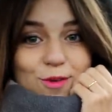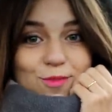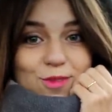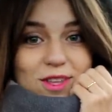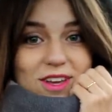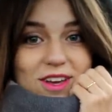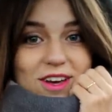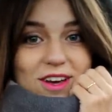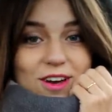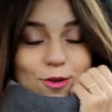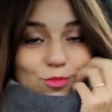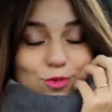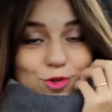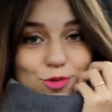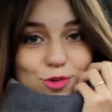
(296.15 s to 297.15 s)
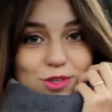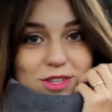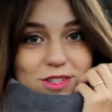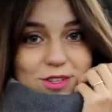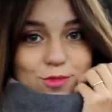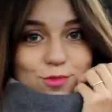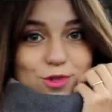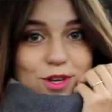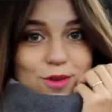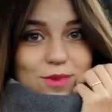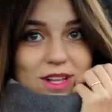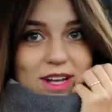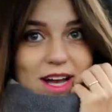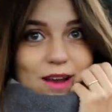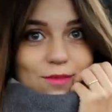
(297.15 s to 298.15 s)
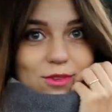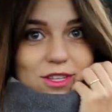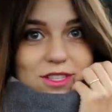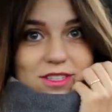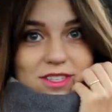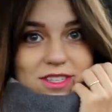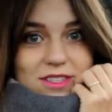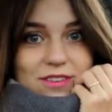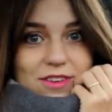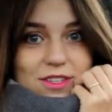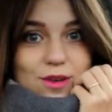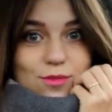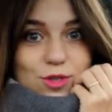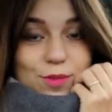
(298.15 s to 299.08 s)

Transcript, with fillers: mnie obudziło dziecko, musiałam je nakarmić i stwierdziłam,